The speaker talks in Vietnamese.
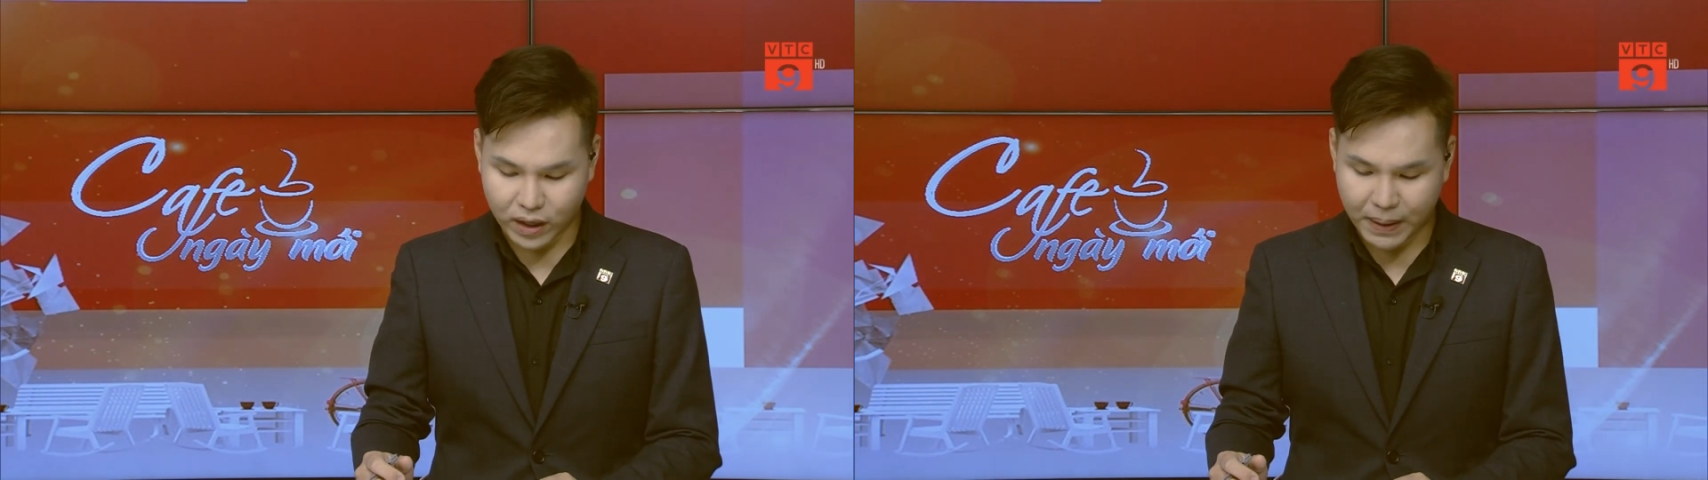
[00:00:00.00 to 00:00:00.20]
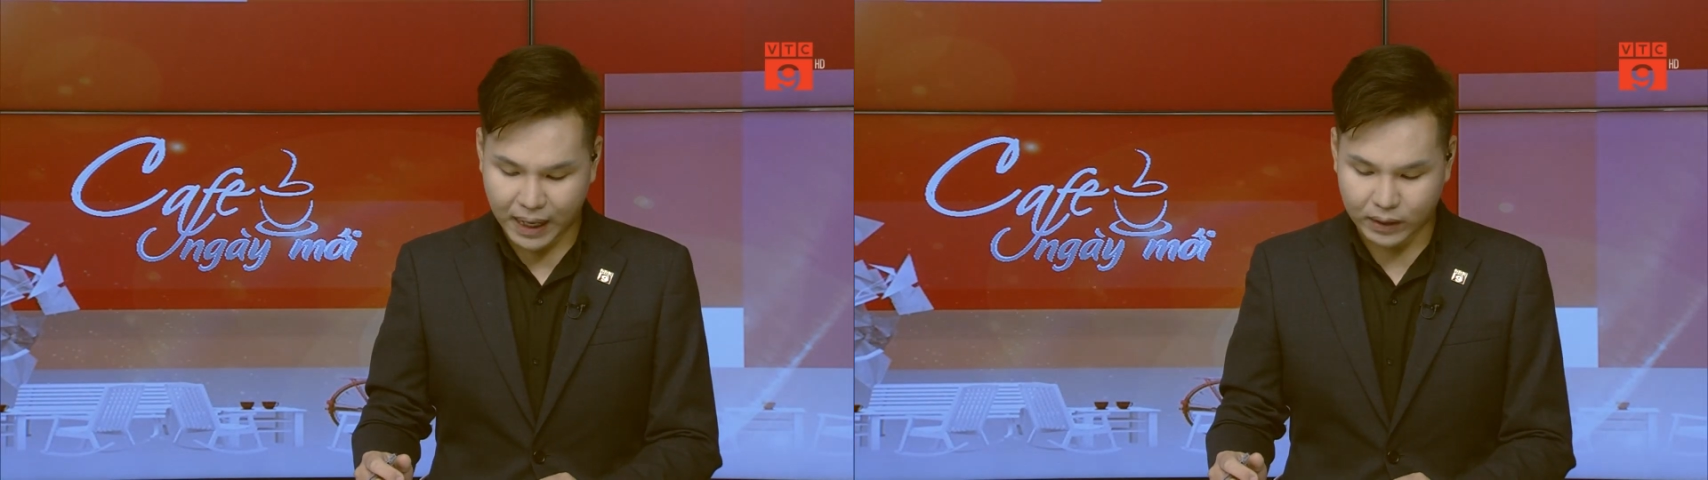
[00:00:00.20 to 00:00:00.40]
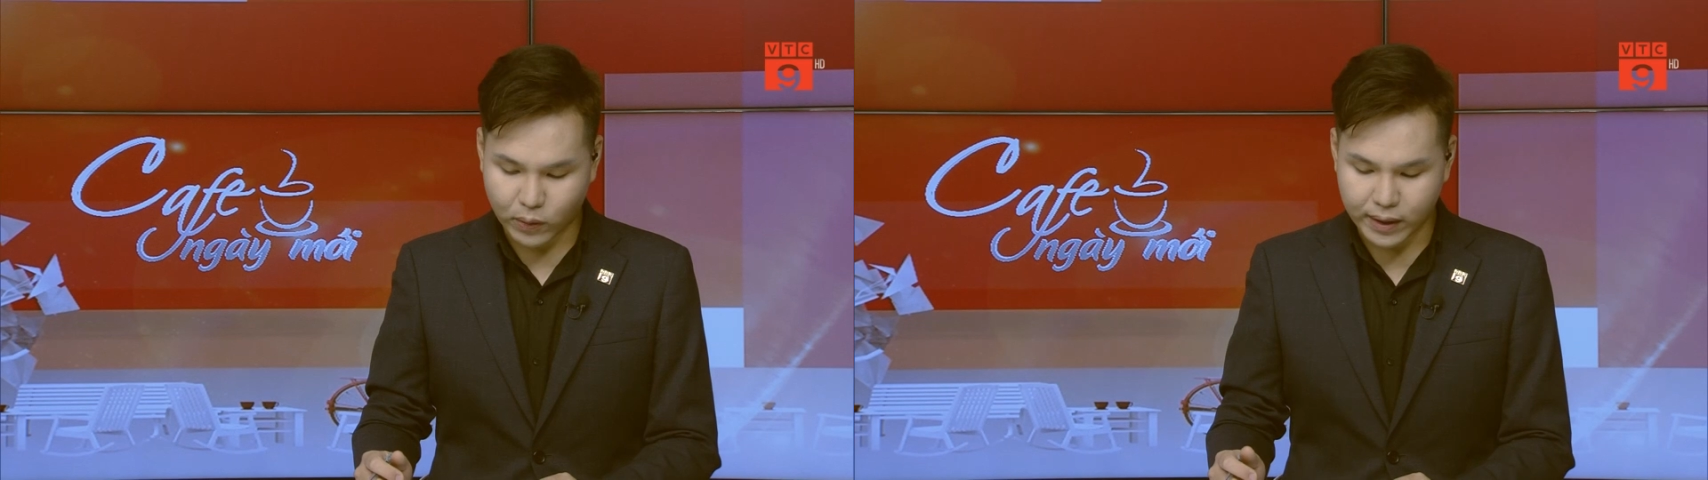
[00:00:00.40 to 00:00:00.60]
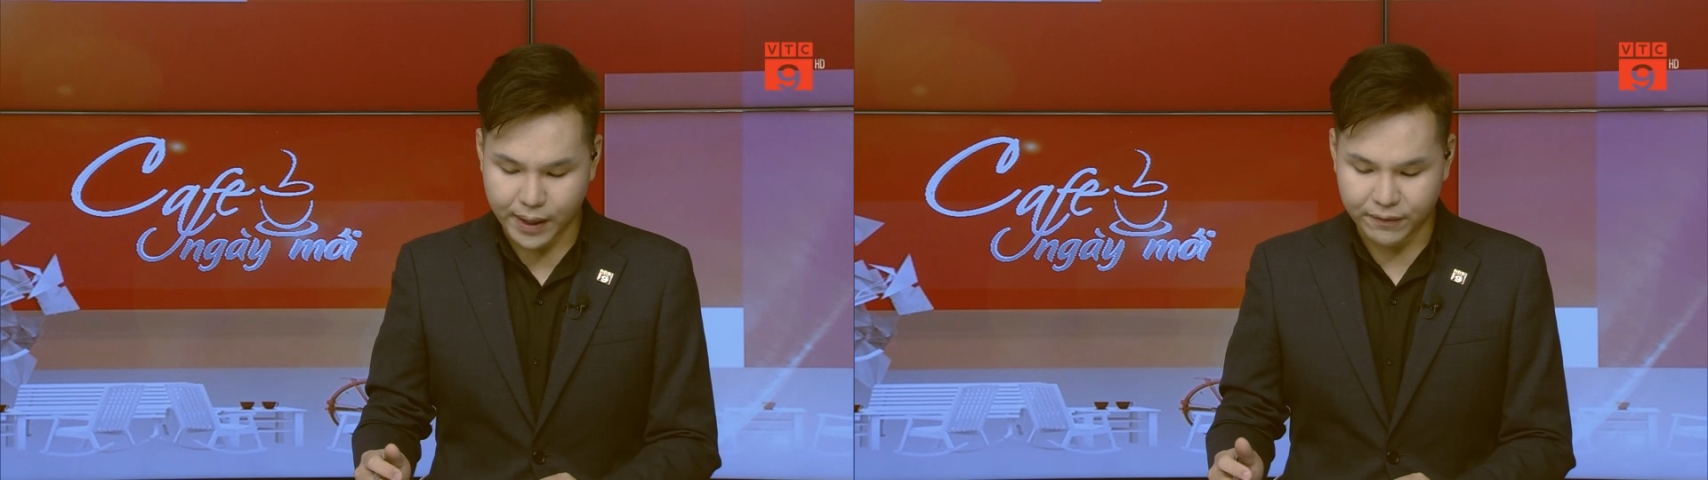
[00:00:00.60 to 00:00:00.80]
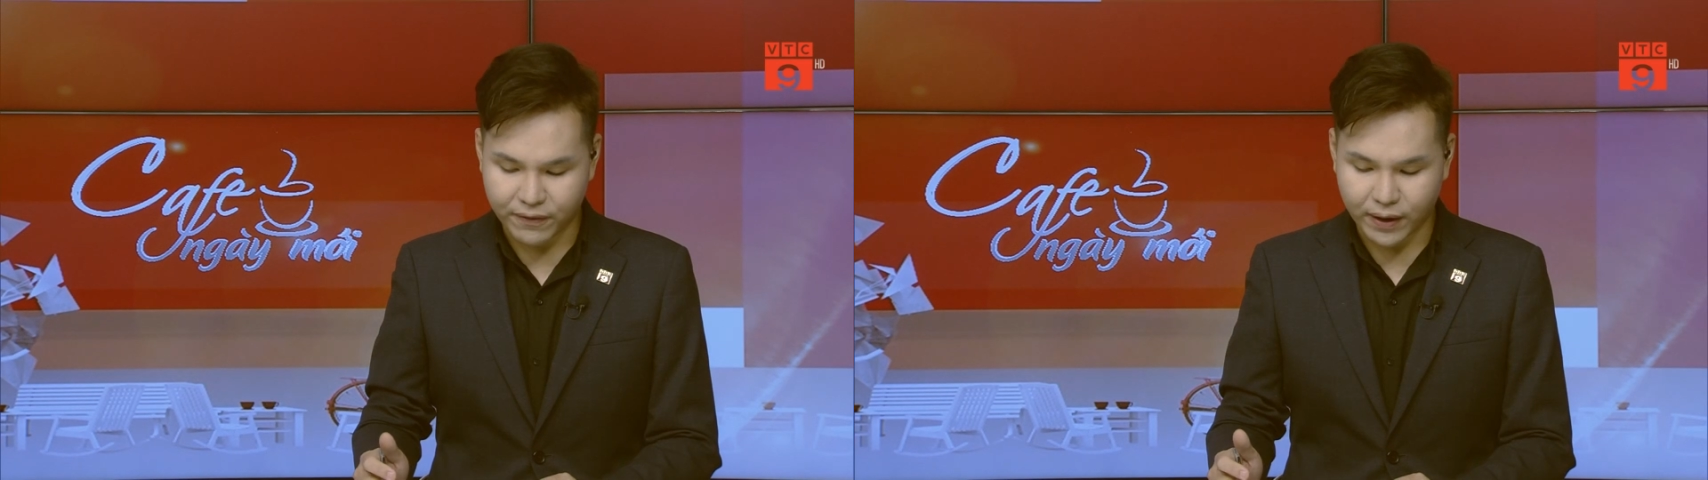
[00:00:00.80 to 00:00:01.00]
đã ban hành quyết
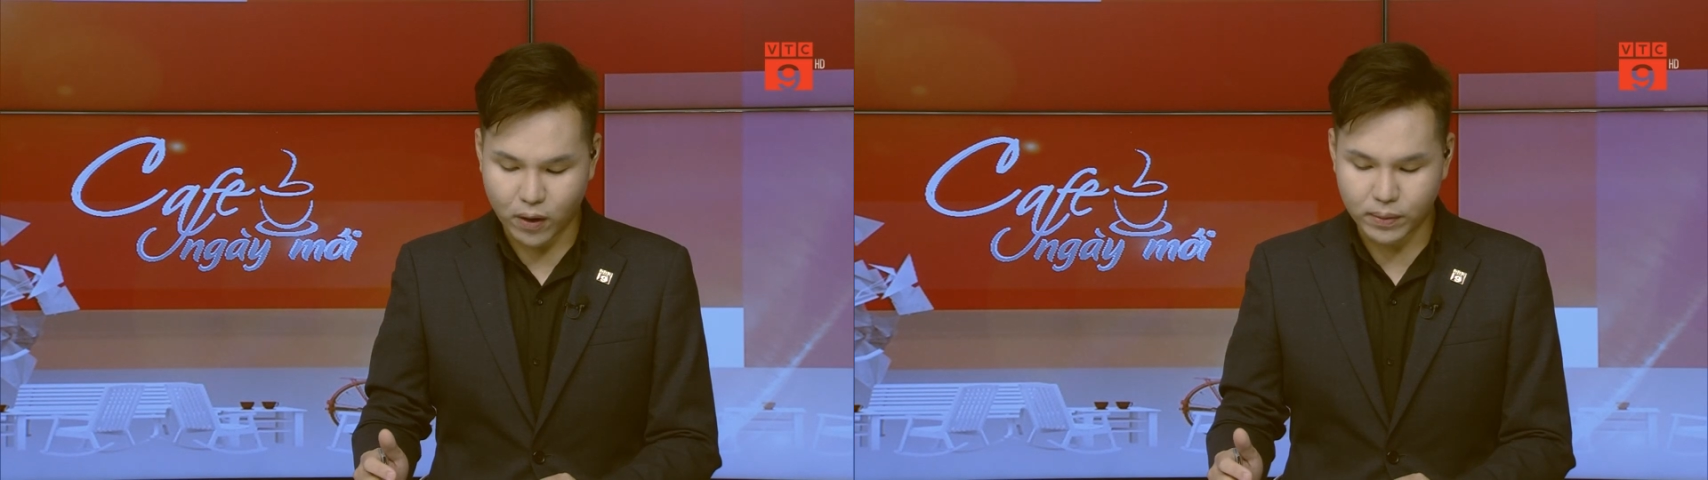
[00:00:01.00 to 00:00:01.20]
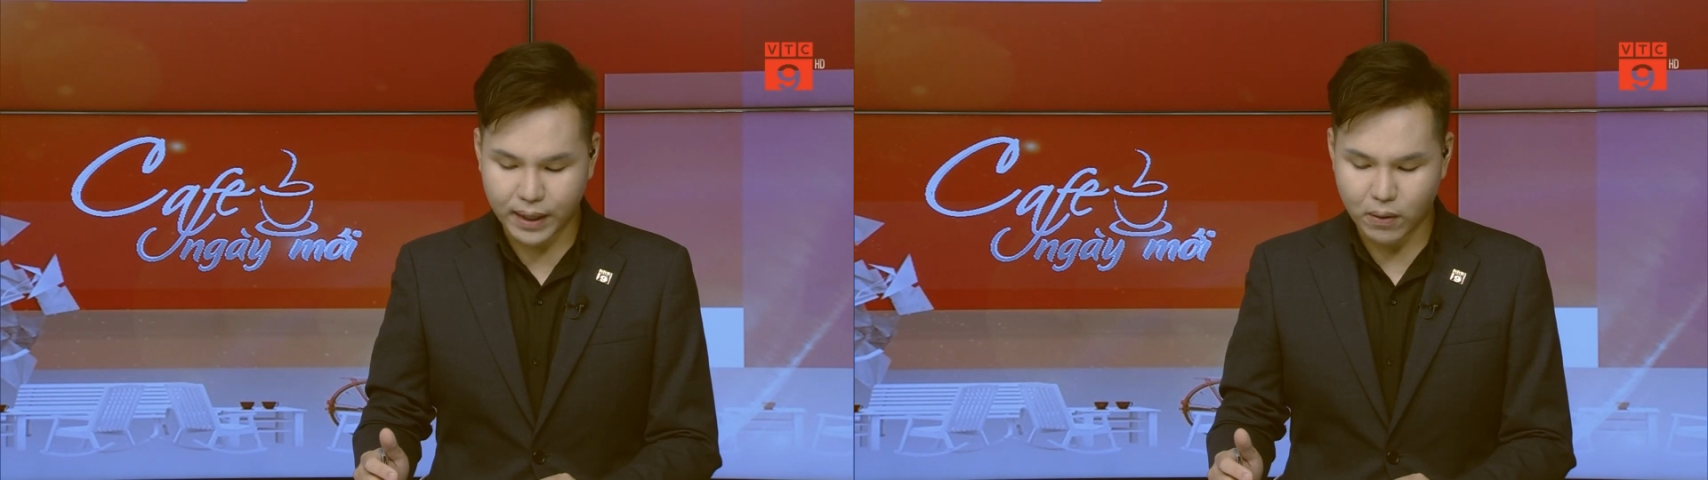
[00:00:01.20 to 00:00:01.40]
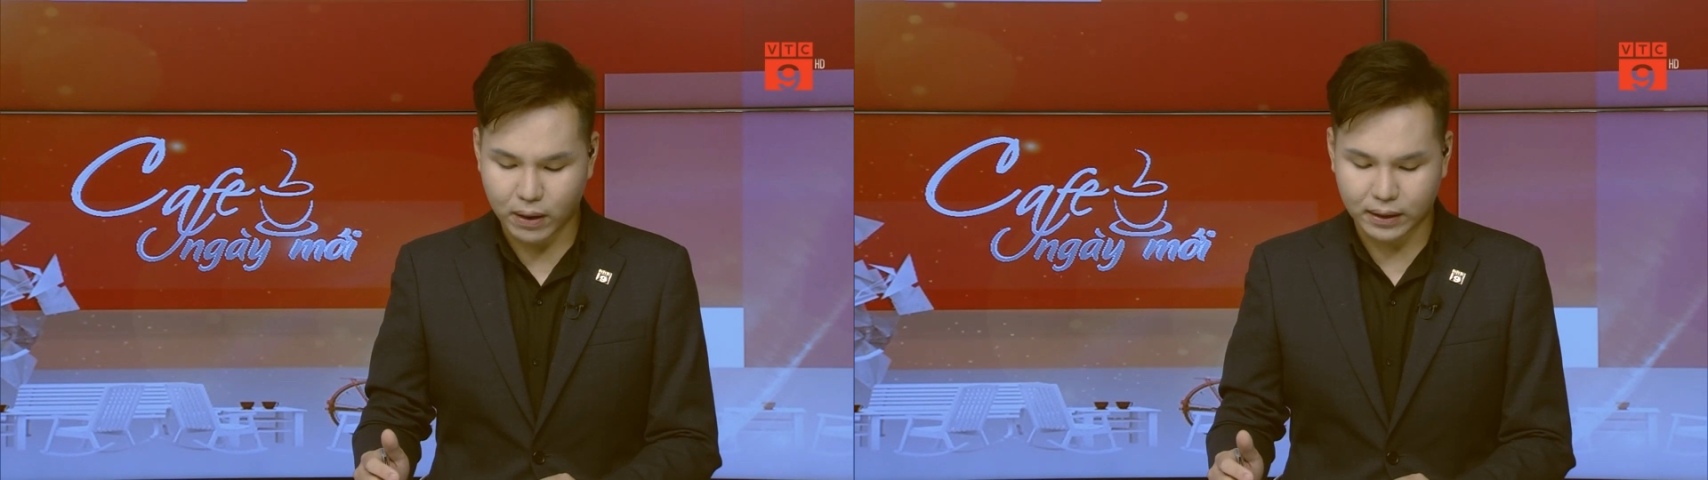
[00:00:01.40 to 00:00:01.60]
định về khung kế hoạch